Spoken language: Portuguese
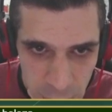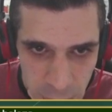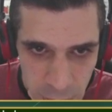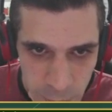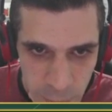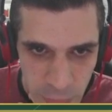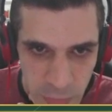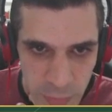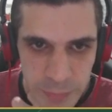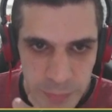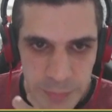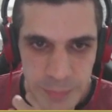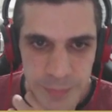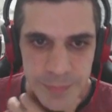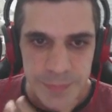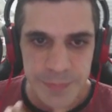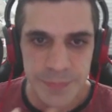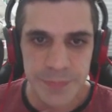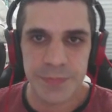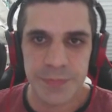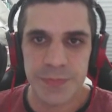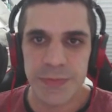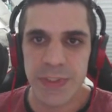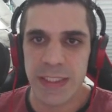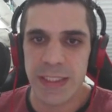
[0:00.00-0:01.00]
Bom.
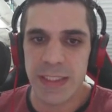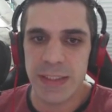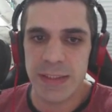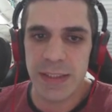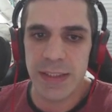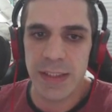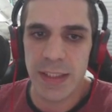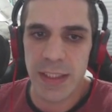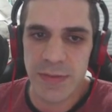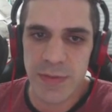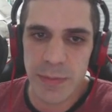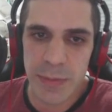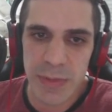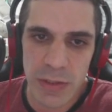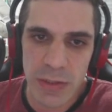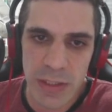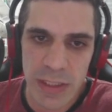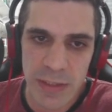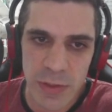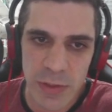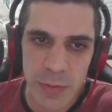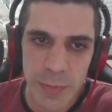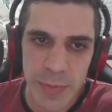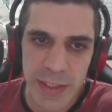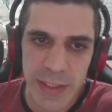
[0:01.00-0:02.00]
H3, vai mandar o
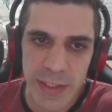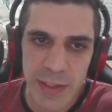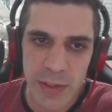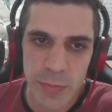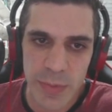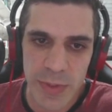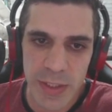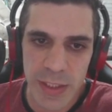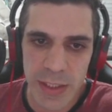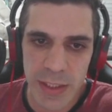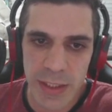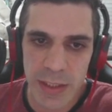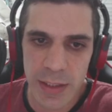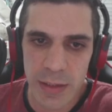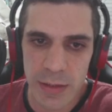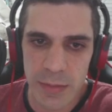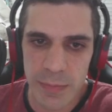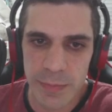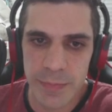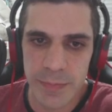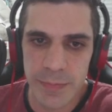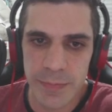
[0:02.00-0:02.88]
cavalo pra cá ou pra cá.